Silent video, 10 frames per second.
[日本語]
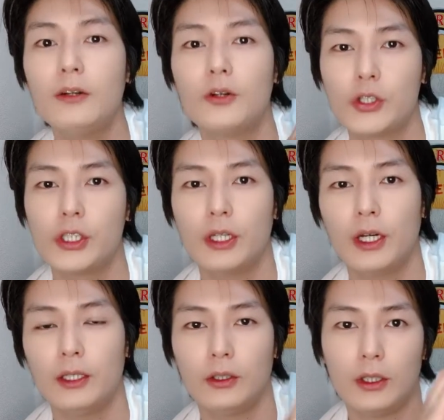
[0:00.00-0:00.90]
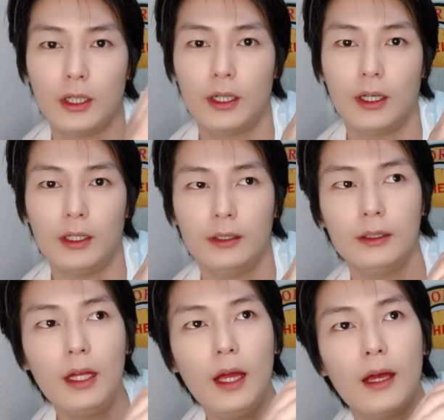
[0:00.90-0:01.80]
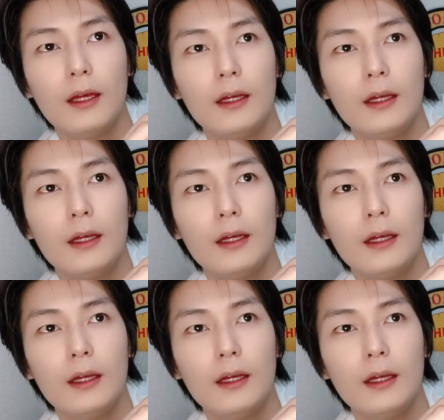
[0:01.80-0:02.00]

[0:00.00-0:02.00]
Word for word: こうしてないといけない、で